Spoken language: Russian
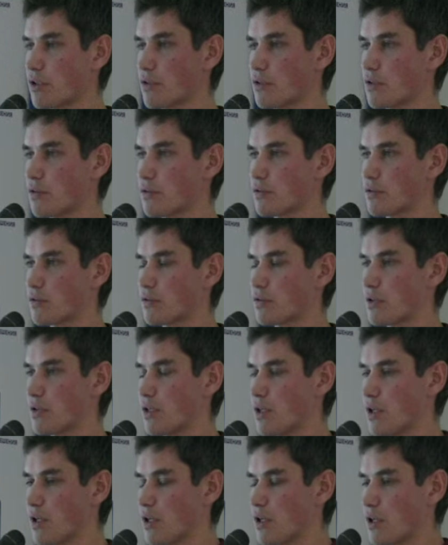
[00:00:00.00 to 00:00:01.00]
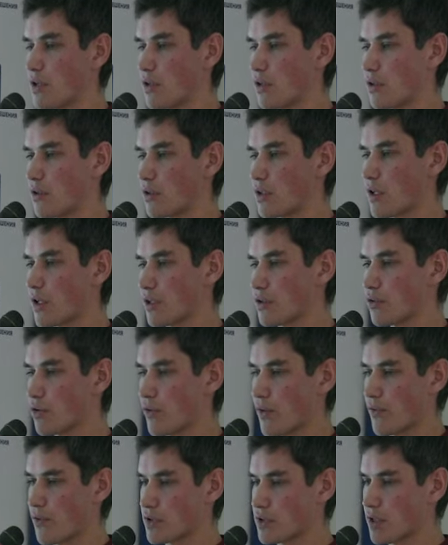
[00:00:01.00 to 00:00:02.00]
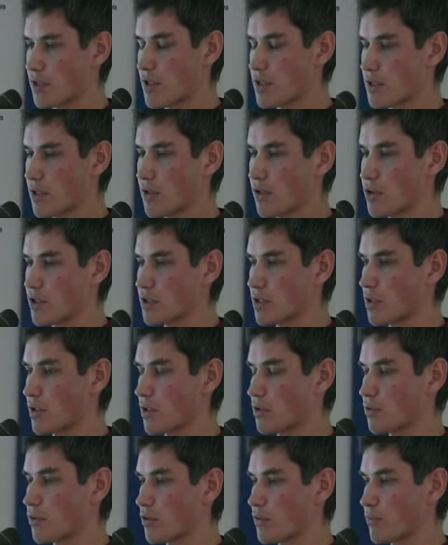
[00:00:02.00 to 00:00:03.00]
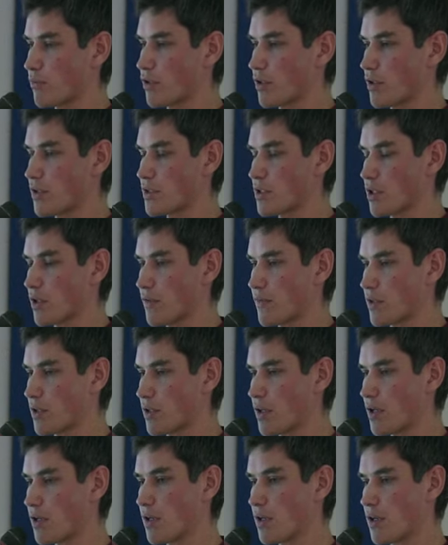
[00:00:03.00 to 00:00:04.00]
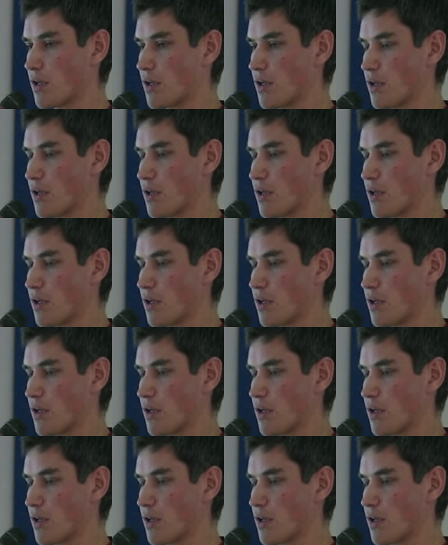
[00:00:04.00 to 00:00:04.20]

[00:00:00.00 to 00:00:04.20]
Это а, какая-то новая функциональность, как я уже сказал, которую мы делаем в ядре.